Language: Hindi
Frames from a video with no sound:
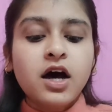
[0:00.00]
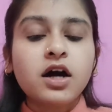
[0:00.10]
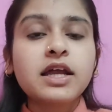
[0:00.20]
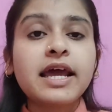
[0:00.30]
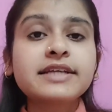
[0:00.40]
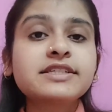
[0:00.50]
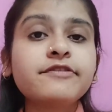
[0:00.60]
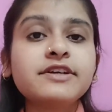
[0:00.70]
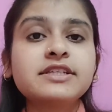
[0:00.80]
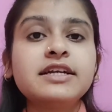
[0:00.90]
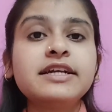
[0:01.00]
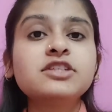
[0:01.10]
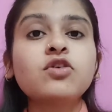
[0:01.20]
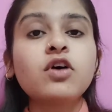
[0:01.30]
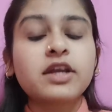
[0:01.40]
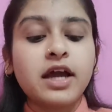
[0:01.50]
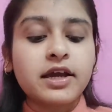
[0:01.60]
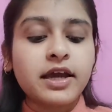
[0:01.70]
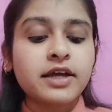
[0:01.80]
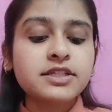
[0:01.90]
अगर एक्स्ट्रा फैसिलिटीज़ और क्या
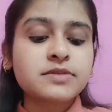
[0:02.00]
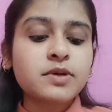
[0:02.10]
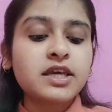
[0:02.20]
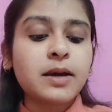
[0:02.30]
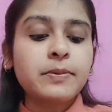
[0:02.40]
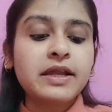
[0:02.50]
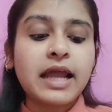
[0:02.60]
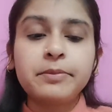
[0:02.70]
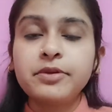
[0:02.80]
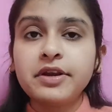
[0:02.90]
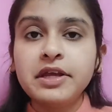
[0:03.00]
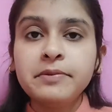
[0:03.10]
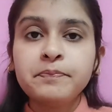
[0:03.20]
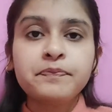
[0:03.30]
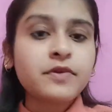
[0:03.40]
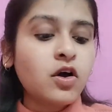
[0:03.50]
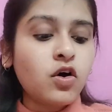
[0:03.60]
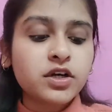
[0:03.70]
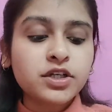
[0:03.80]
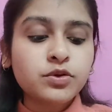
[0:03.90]
क्या हैं जिसमें कि आपके लाइब्रेरी
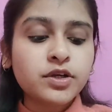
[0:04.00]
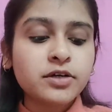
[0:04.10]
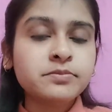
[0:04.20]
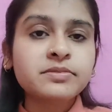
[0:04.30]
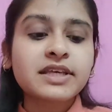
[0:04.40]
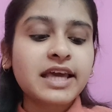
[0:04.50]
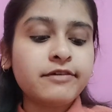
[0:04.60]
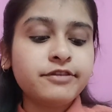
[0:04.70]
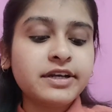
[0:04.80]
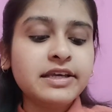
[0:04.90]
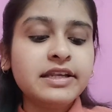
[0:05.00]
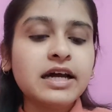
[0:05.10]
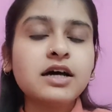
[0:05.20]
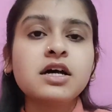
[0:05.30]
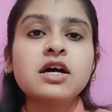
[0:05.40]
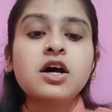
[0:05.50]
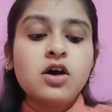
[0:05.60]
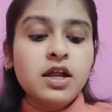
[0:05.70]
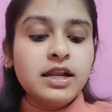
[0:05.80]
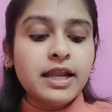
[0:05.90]
ऑडिटोरियम कैफेटेरिया
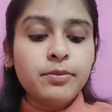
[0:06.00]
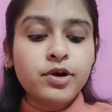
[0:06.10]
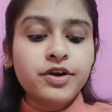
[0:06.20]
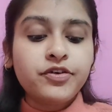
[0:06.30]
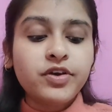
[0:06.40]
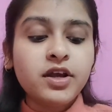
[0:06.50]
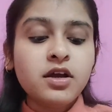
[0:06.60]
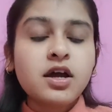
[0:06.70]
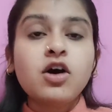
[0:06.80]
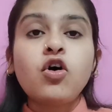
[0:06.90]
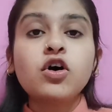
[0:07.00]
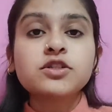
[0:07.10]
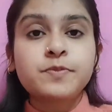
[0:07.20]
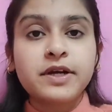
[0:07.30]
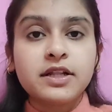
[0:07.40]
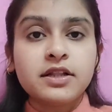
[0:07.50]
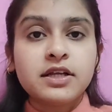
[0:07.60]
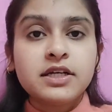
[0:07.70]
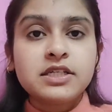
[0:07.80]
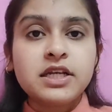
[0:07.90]
लेबोरेटरी हॉस्पिटल
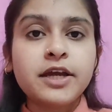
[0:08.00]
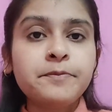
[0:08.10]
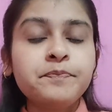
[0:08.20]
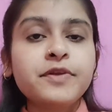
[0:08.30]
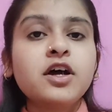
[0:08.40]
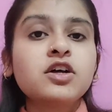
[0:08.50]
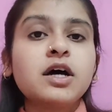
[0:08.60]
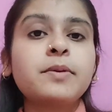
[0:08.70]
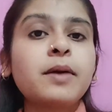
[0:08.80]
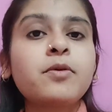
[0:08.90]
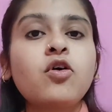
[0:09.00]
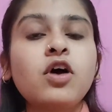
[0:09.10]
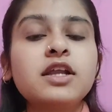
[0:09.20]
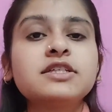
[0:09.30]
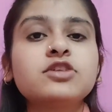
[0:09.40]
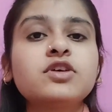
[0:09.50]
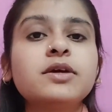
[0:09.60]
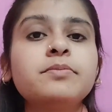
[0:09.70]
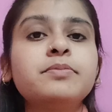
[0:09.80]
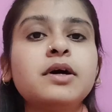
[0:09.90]
ठीक है अगर आपको कॉलेज है तो ये
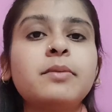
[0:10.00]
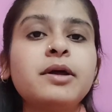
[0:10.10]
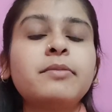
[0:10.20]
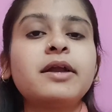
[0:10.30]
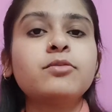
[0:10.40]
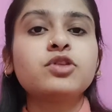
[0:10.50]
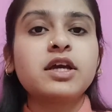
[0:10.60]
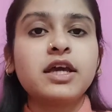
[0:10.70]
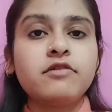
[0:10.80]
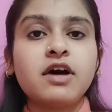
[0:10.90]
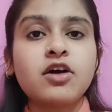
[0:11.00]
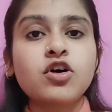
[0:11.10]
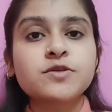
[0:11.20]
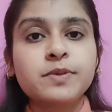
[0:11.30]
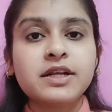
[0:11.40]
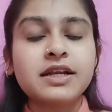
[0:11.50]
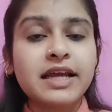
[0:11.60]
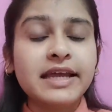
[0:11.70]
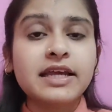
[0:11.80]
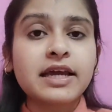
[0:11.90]
हमारे माइंड में होता है कि यार वहाँ का हॉस्पिटल
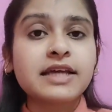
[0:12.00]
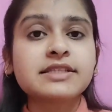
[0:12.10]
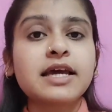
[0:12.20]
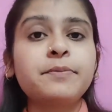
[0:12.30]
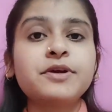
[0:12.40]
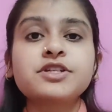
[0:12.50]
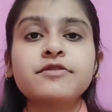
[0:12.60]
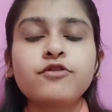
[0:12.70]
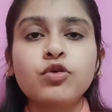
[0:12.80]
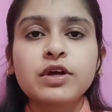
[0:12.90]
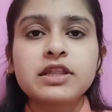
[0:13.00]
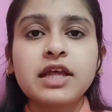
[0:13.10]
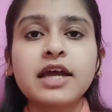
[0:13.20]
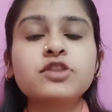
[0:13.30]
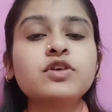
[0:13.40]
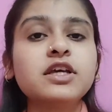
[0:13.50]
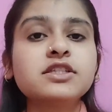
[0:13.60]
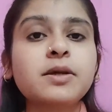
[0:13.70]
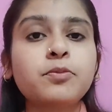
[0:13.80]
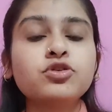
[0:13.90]
एरिया कैसा है पेशेंट फ्लो कितना है तो ये
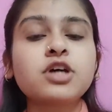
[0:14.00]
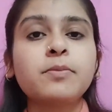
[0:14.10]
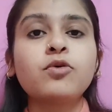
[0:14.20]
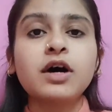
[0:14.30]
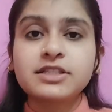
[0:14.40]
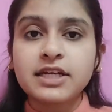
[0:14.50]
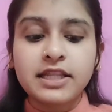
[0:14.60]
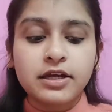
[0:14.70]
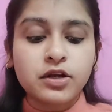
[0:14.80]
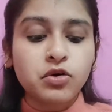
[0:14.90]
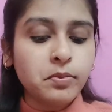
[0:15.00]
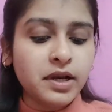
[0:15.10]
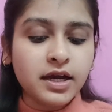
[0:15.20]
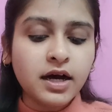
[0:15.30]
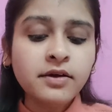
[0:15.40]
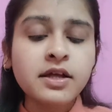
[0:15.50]
सब कुछ आपको अच्छा देखने को मिलेगा